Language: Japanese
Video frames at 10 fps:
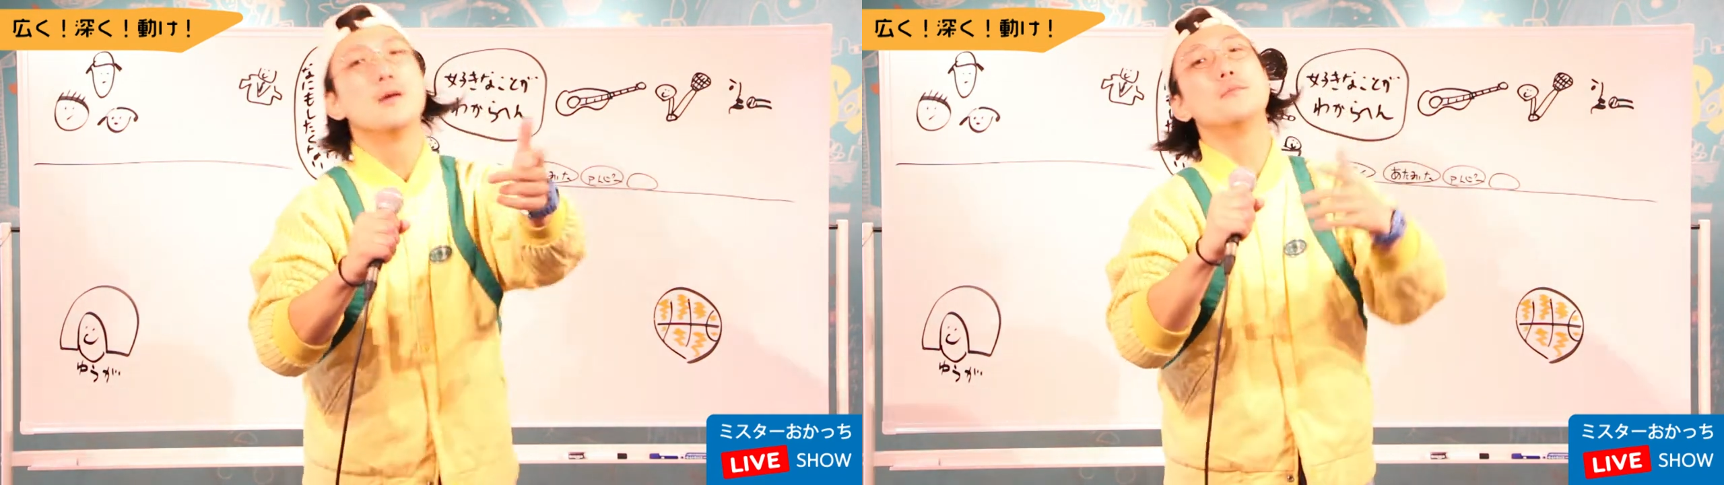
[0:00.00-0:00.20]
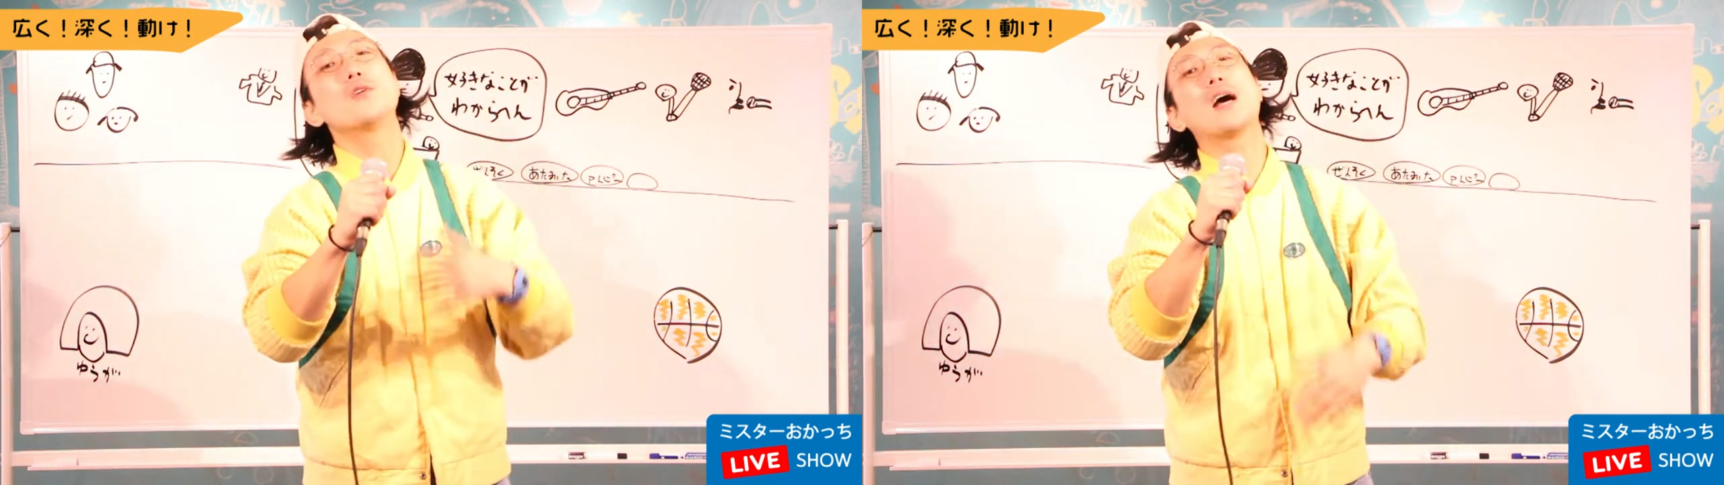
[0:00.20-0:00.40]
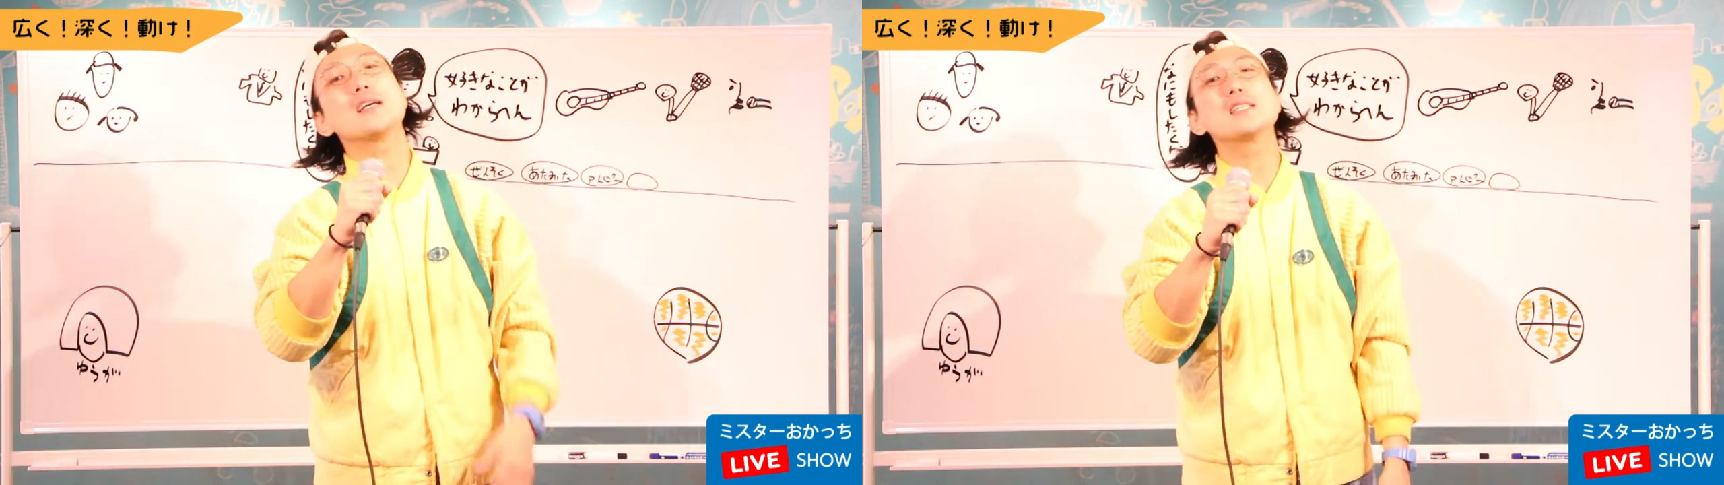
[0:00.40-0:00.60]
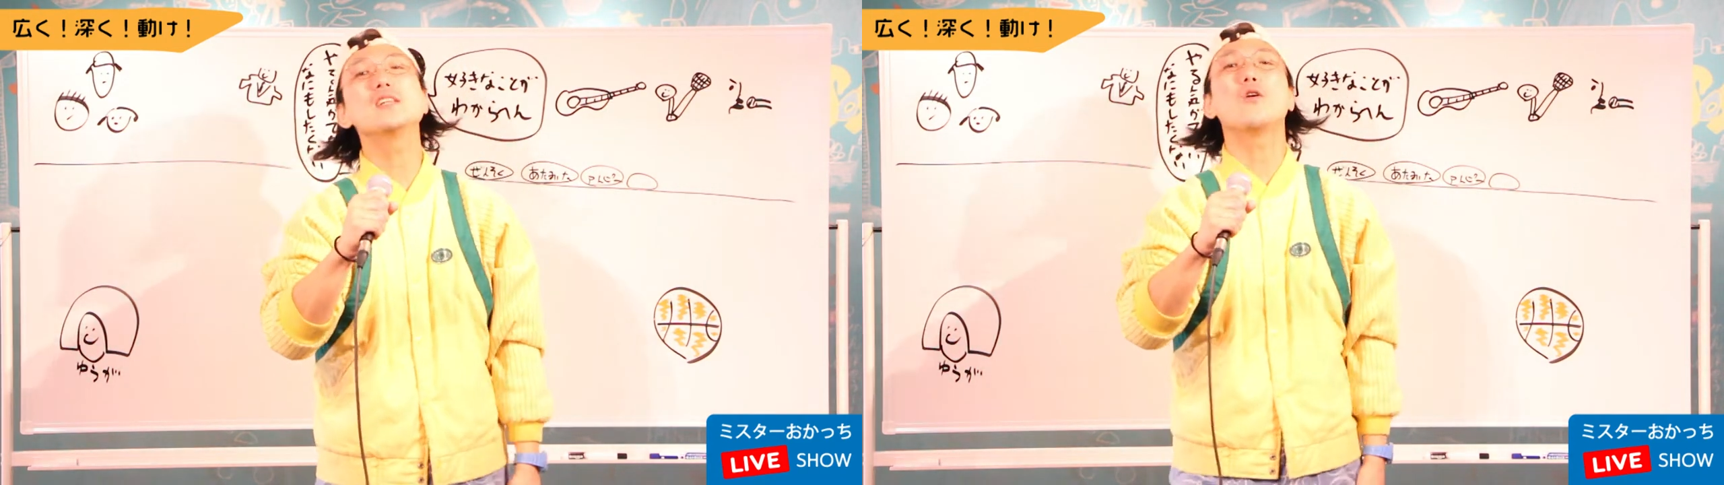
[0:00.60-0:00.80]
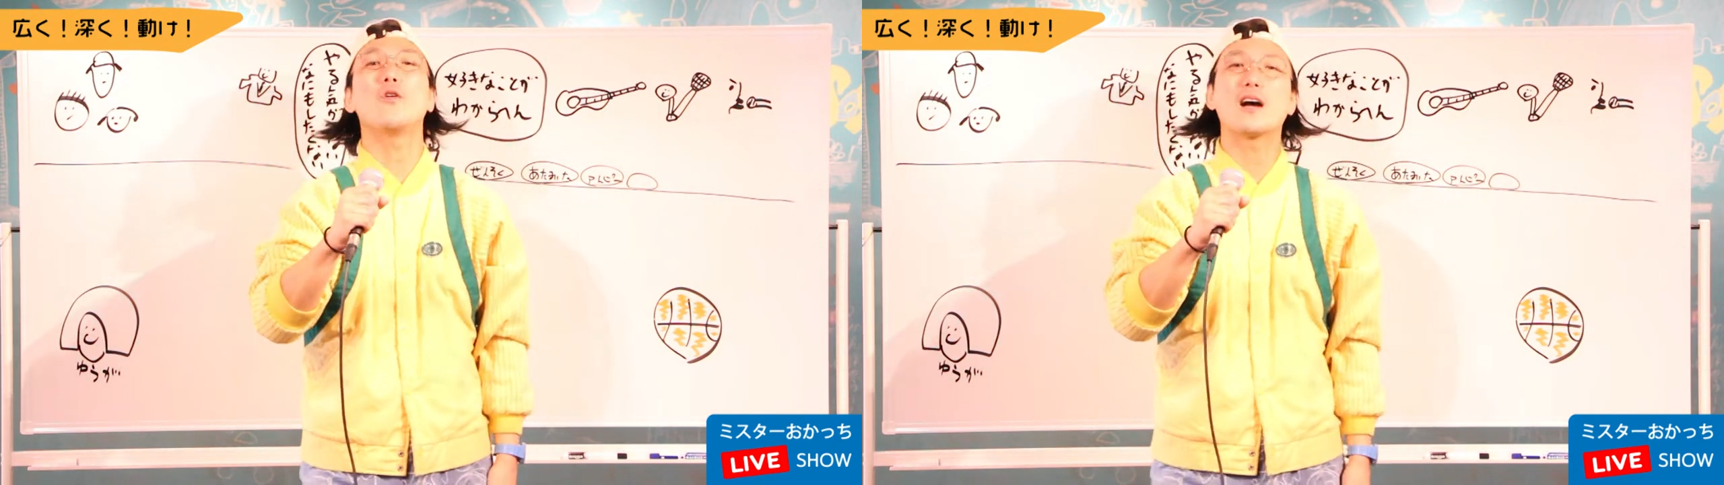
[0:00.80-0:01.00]
昔
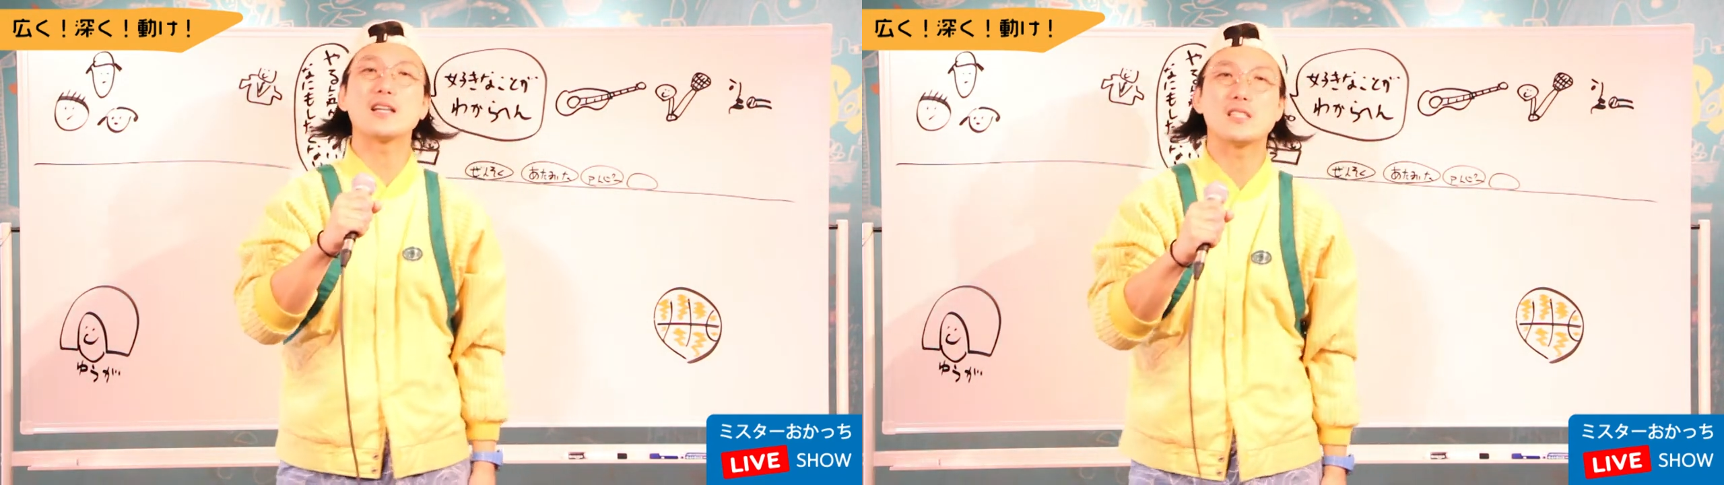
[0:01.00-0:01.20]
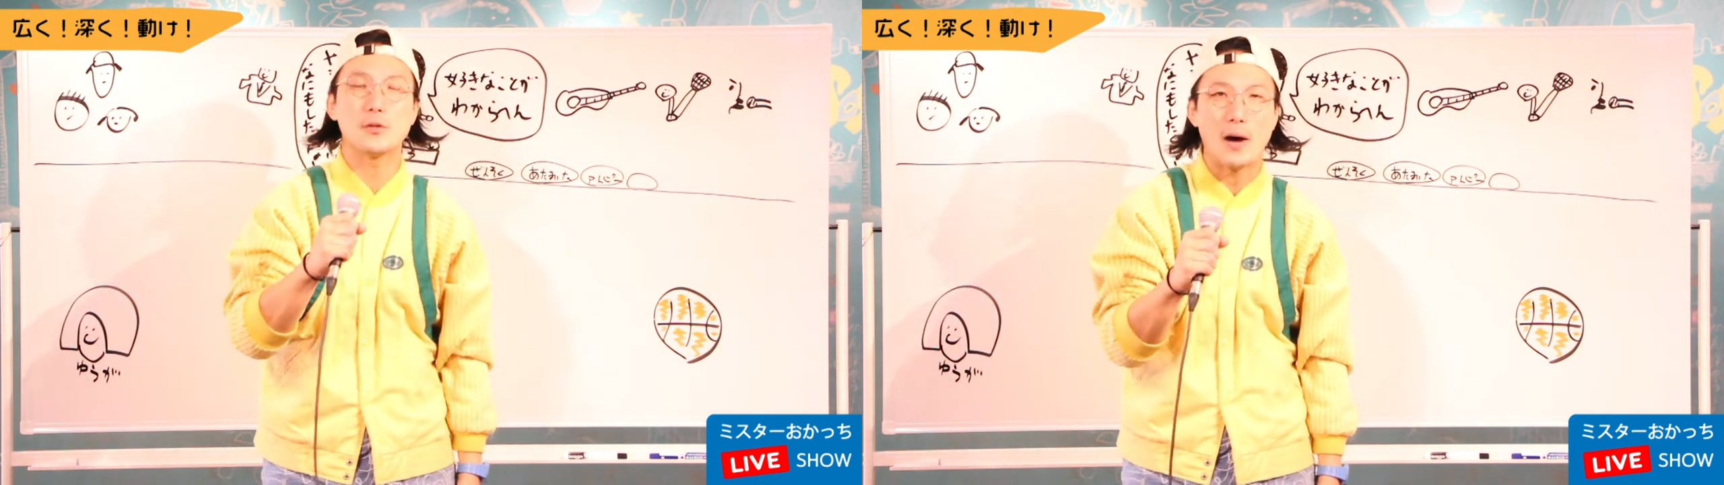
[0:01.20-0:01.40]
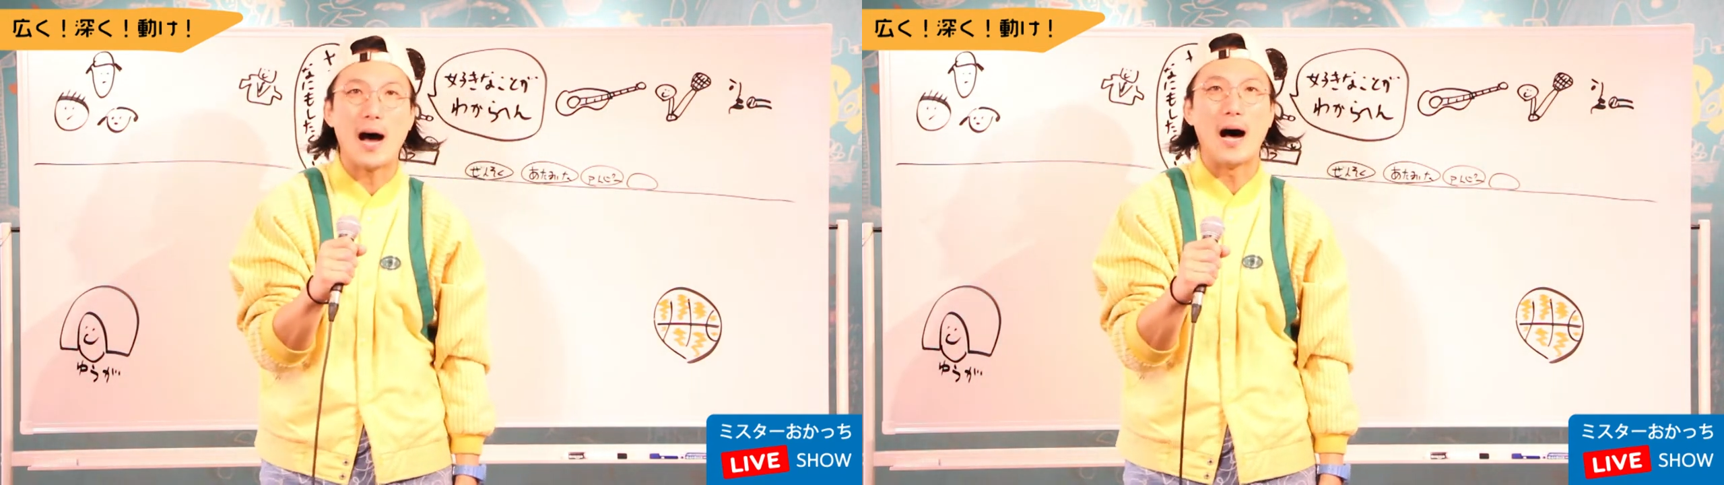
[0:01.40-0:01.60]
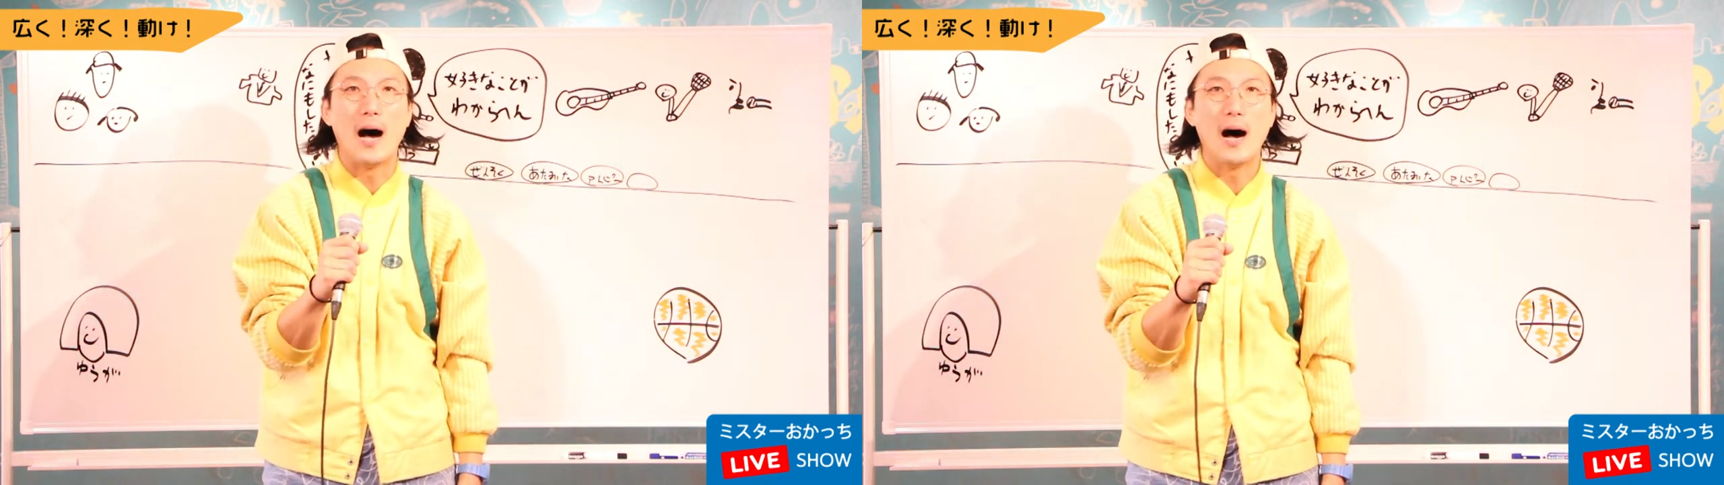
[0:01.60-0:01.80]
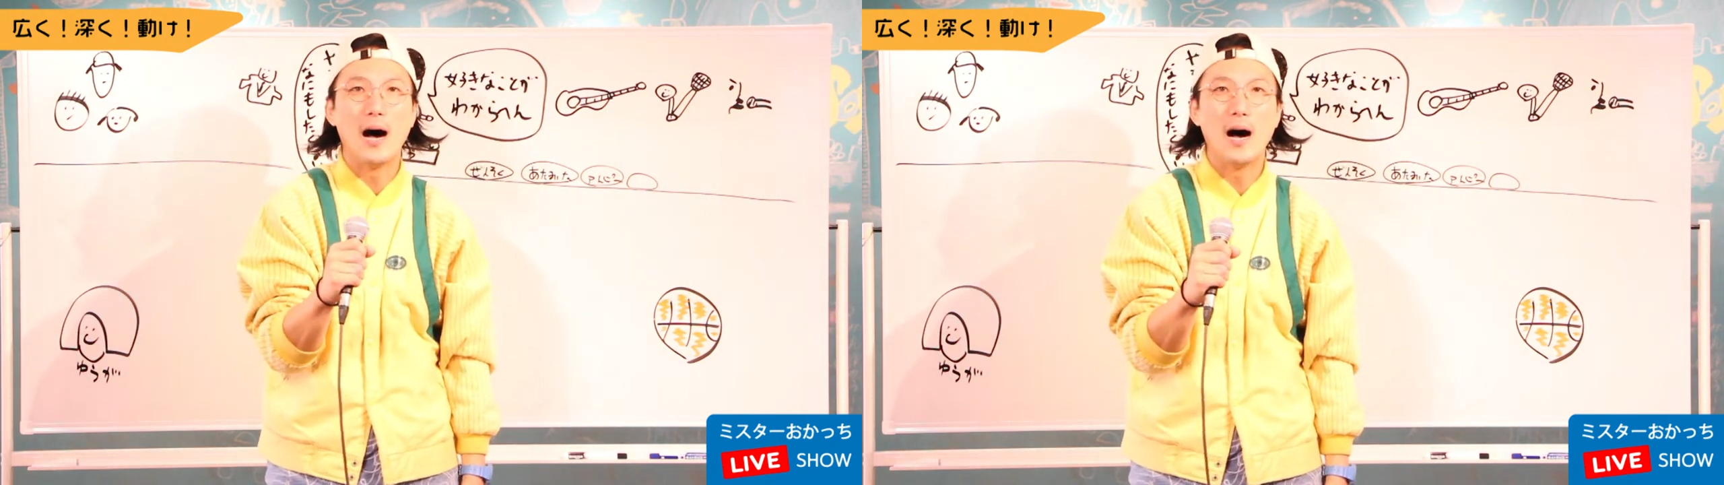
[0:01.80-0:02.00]
のおかっちは、